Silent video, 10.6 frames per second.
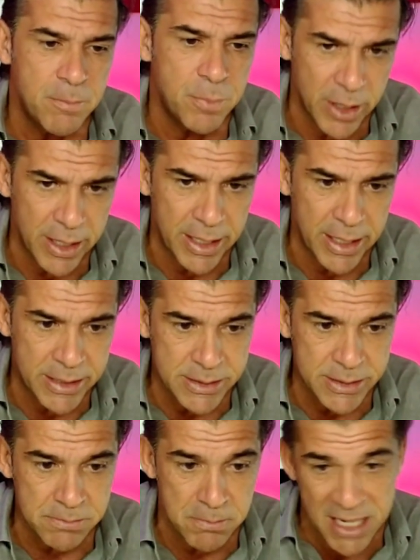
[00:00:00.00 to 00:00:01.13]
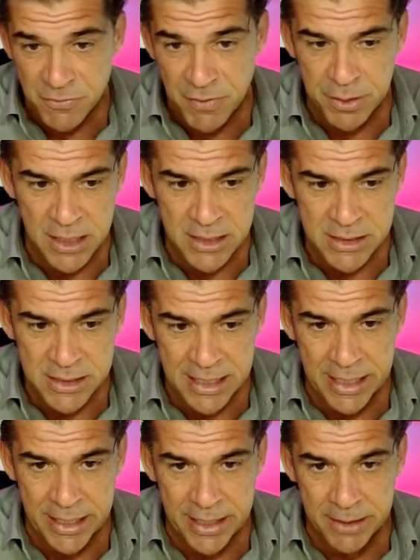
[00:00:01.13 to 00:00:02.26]
pues más fácil es
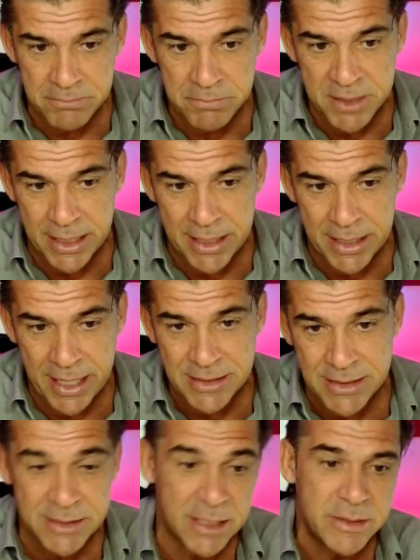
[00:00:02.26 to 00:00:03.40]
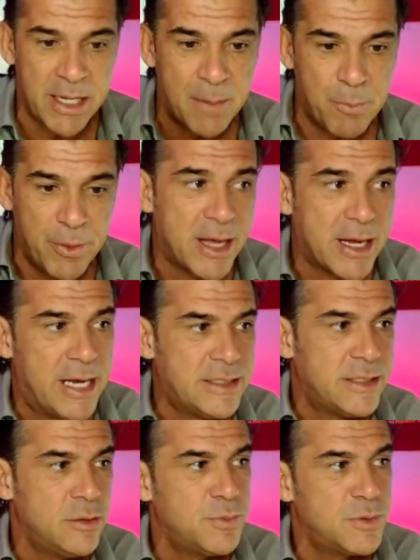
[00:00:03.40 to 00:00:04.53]
que, esa estantería pueda
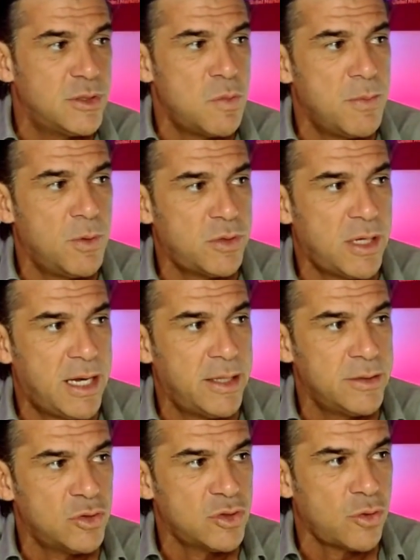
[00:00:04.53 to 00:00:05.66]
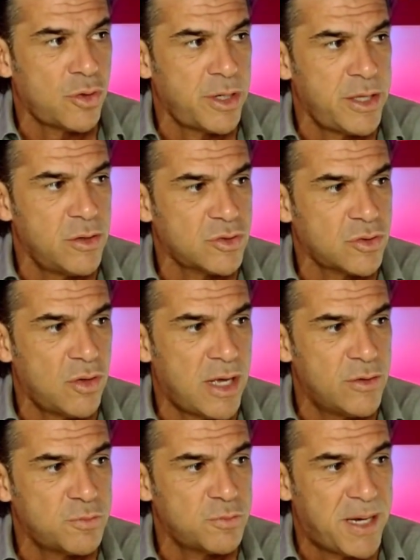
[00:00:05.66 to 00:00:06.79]
caerse, ¿no? Pues no es lo mismo tener dos tornillos
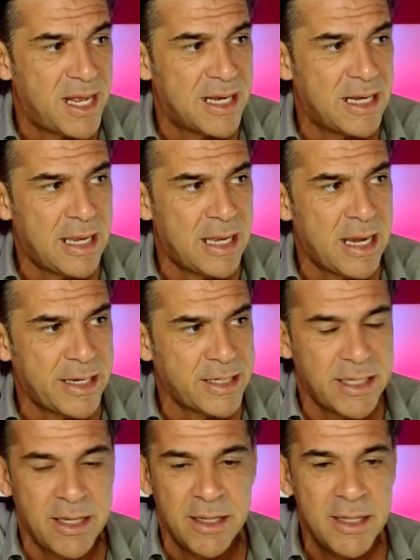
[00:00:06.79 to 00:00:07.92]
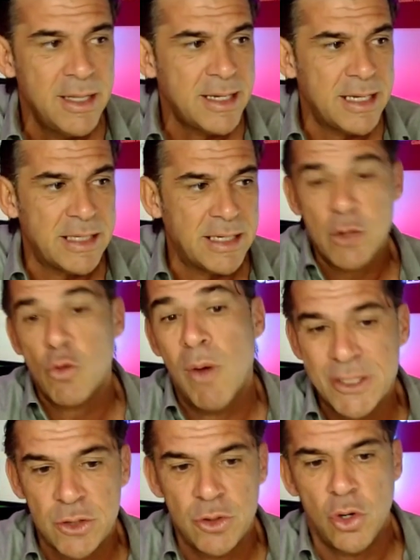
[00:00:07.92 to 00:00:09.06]
colocados para anclar la recta que tener
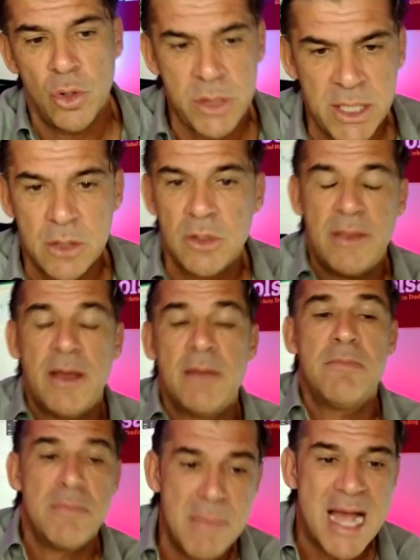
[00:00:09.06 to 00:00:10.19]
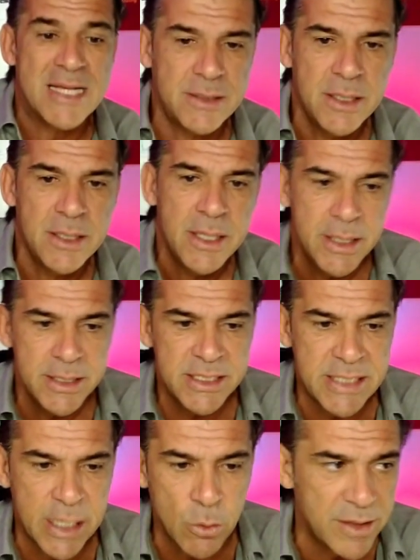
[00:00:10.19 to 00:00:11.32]
cuatro o cinco, le da más
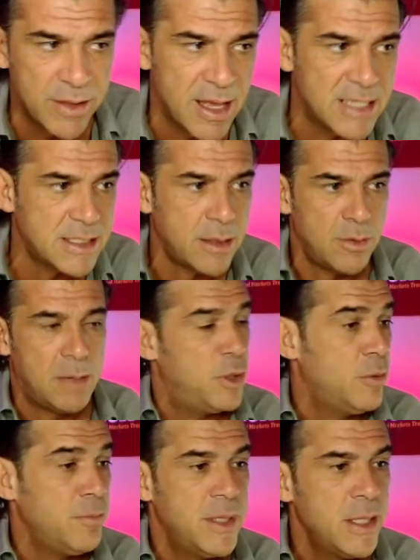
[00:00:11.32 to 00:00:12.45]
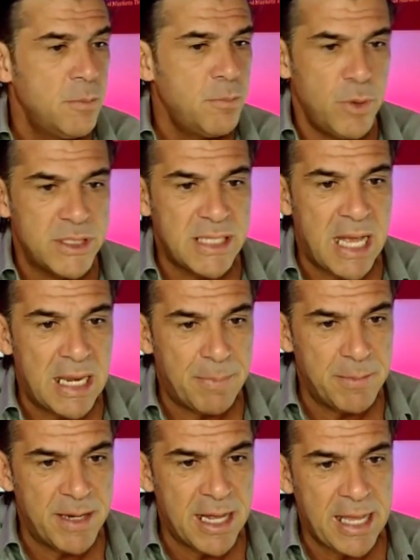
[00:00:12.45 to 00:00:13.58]
seguridad a esa zona. Bueno, pues a la
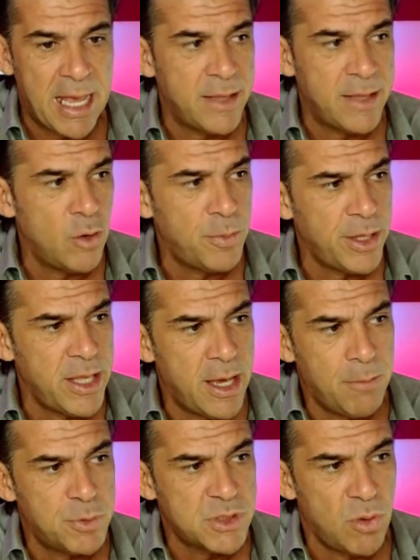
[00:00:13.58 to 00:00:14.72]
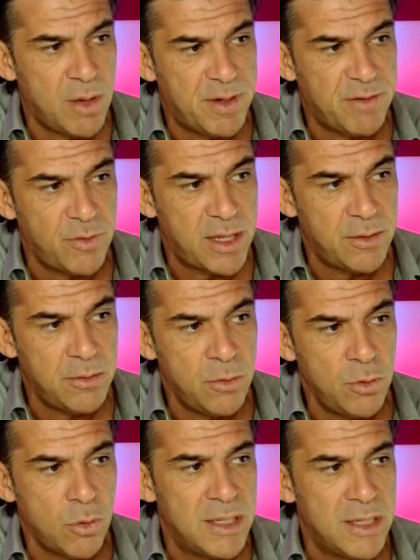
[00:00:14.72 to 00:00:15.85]
primera que ha ido por ella, pues lo ha perforado,
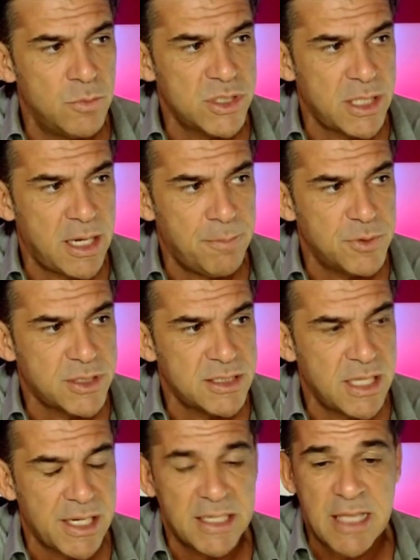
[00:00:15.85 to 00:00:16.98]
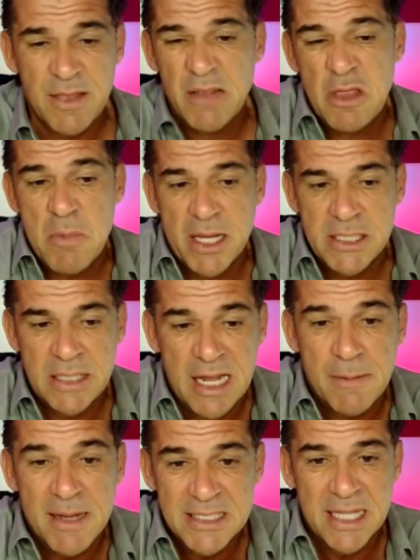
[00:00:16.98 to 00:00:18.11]
lo cual demuestra pues, que esta recta directriz bajista
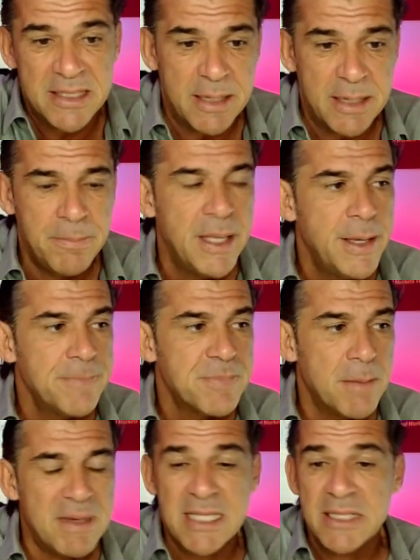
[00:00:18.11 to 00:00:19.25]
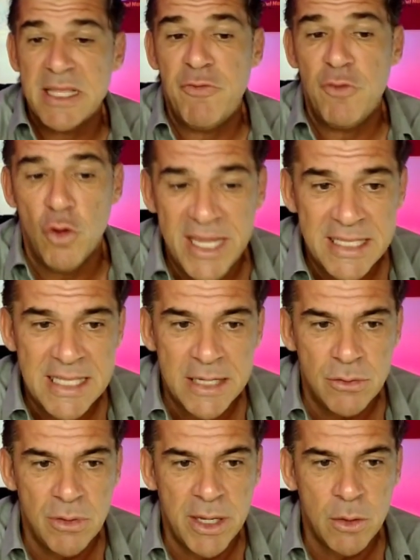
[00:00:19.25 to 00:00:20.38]
era bastante bastante flojita,
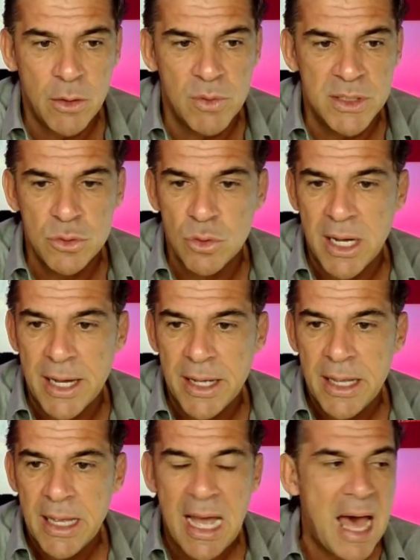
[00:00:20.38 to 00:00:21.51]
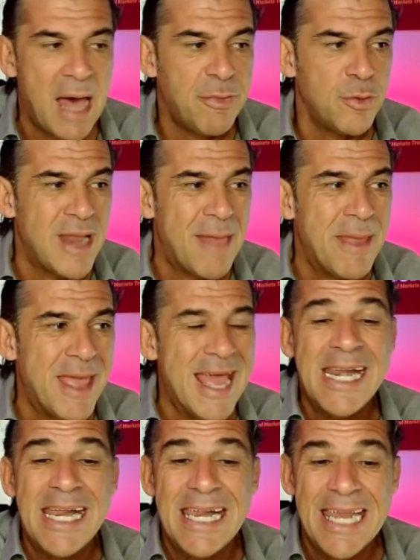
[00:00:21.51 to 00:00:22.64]
¿no? En cuanto a, zona de
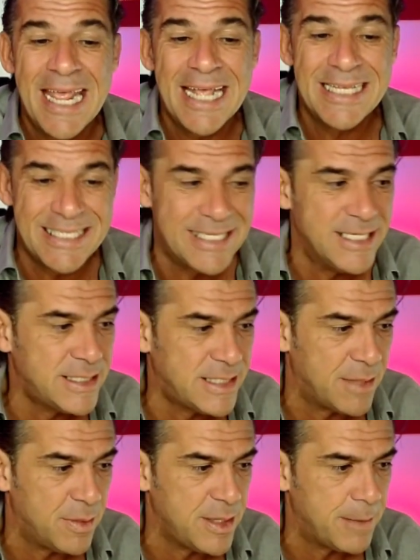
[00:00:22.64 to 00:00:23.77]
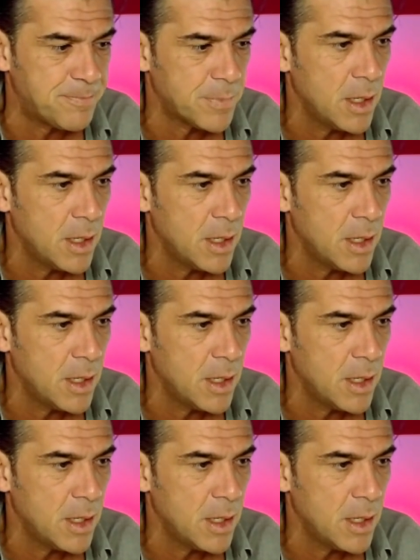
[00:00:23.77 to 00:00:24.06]
resistencia.